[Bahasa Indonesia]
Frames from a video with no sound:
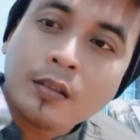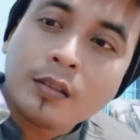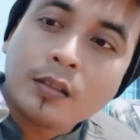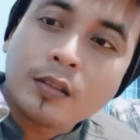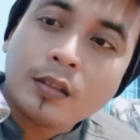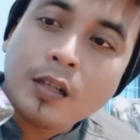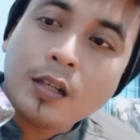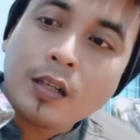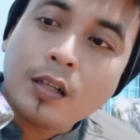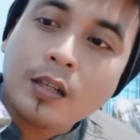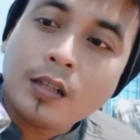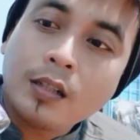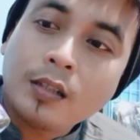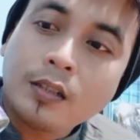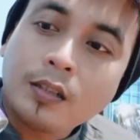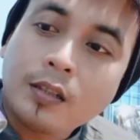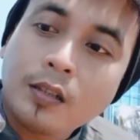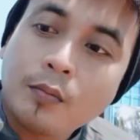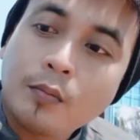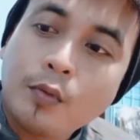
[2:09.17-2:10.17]
sekarang
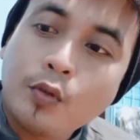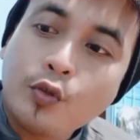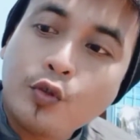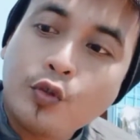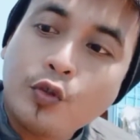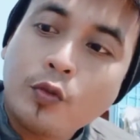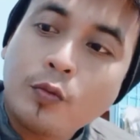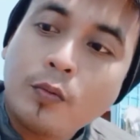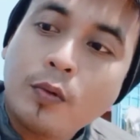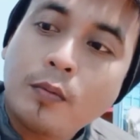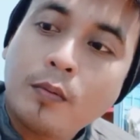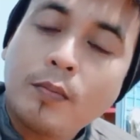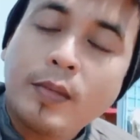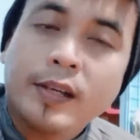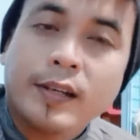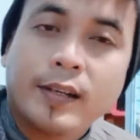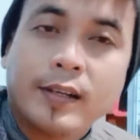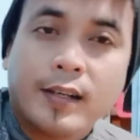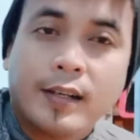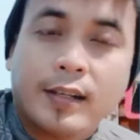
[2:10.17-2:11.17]
kita mau coba
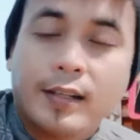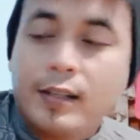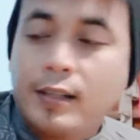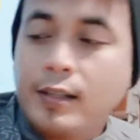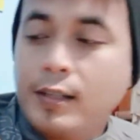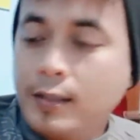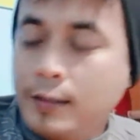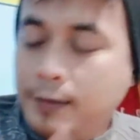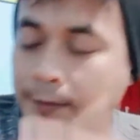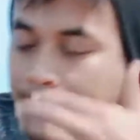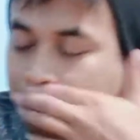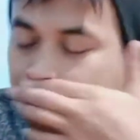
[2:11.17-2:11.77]
black current